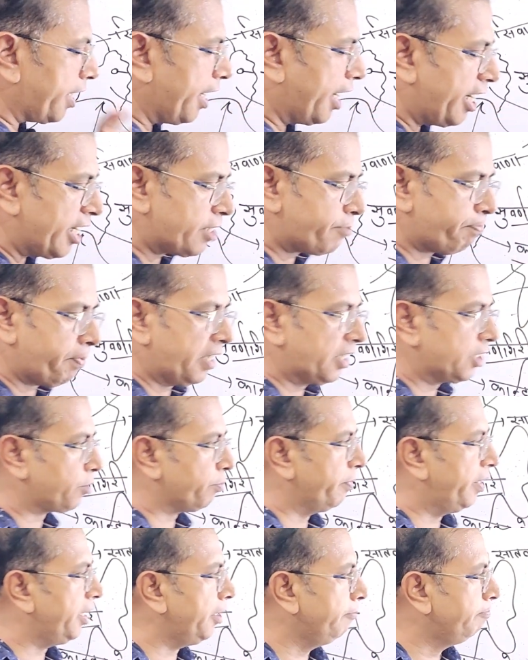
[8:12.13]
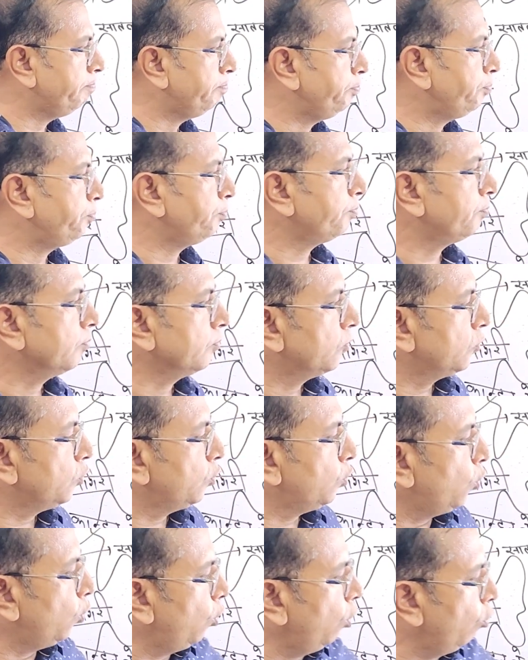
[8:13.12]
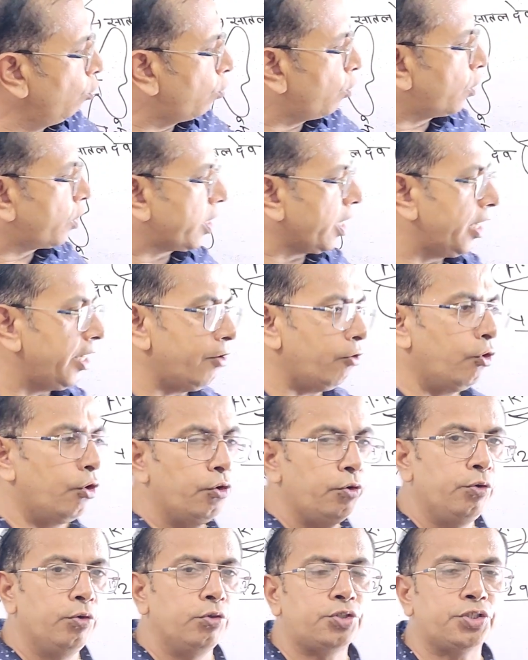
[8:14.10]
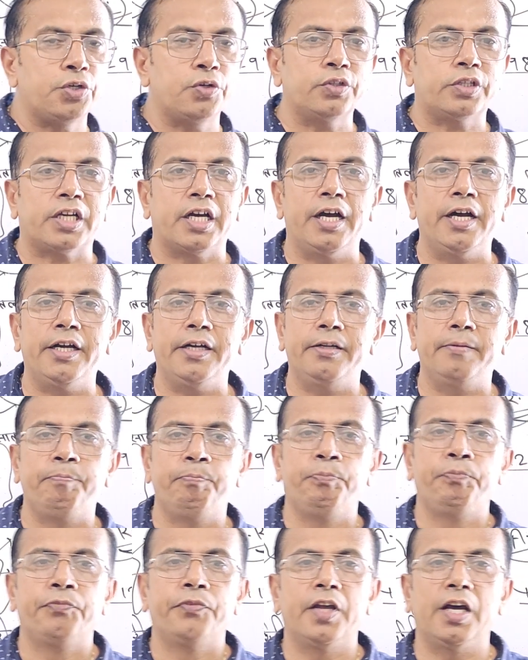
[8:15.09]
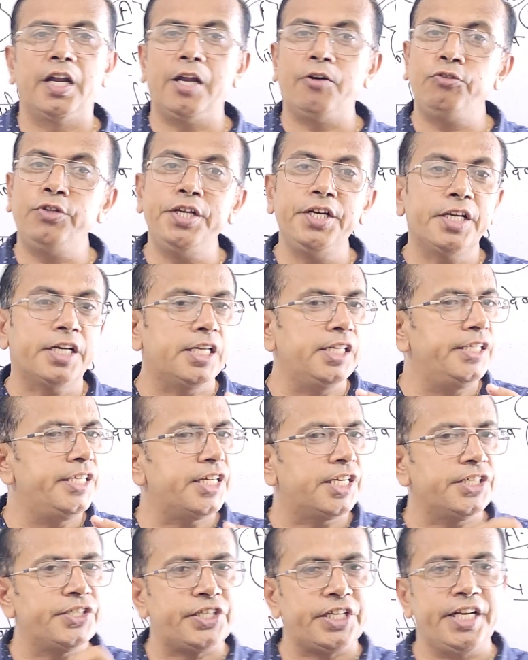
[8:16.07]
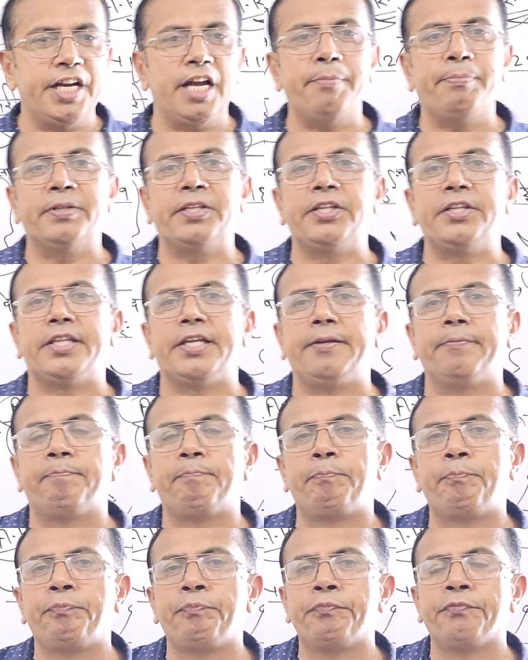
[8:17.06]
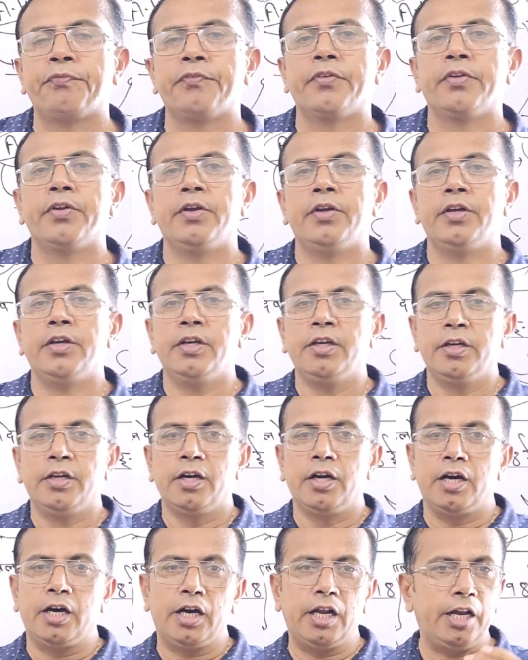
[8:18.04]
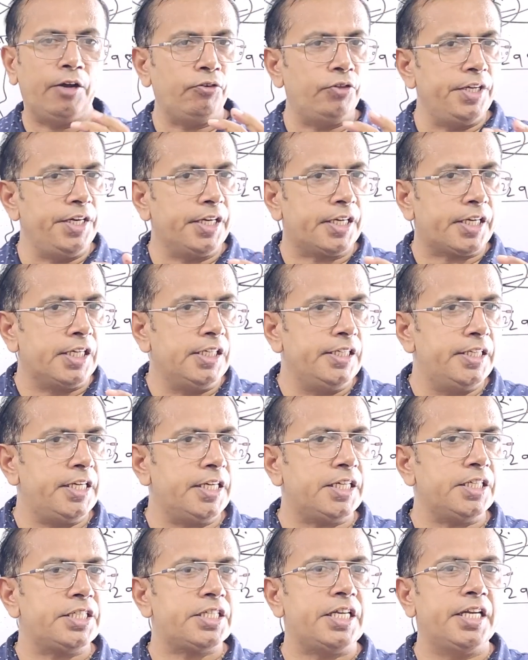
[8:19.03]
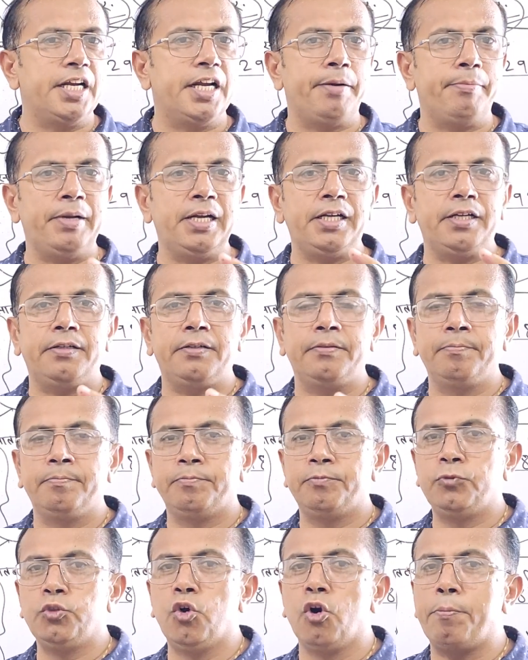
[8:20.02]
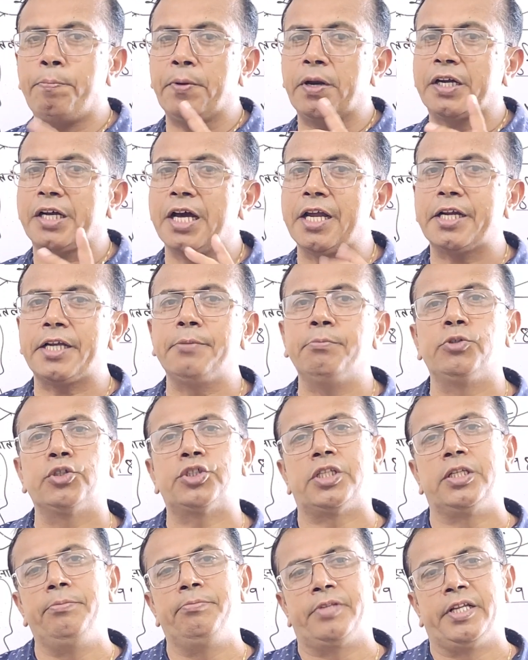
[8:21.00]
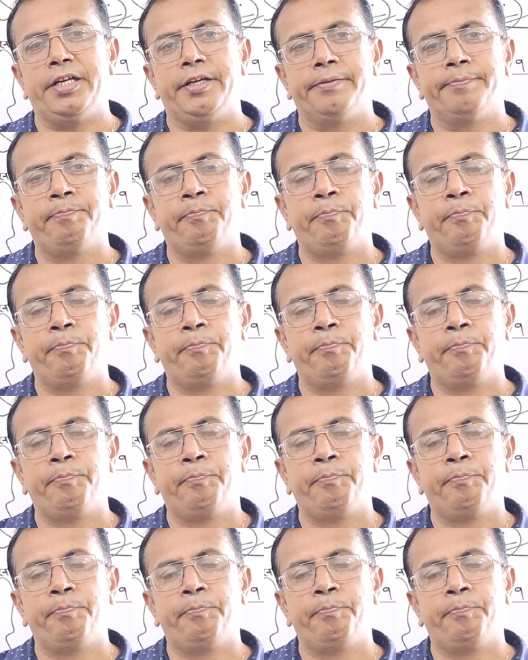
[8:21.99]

के आसपास में उलुग का और नुसरत खां अलाउद्दीन खिलजी के सेनापति थे अलाउद्दीन खिलजी की सेना में दो प्रकार के मुस्लिम थे